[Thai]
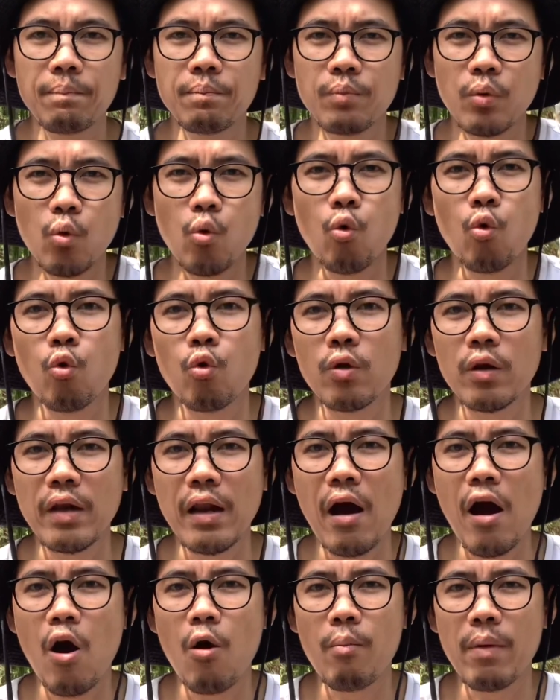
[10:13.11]
ปลูก
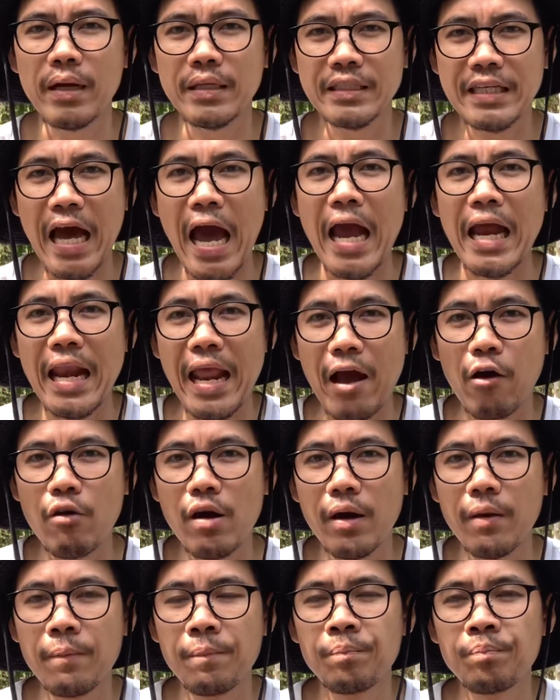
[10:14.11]
เราเอามาใช้แล้ว
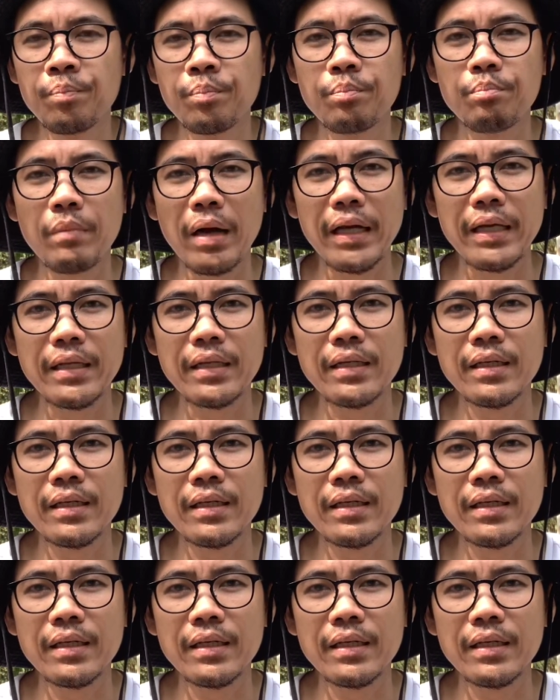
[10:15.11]
อะ่ะ มัน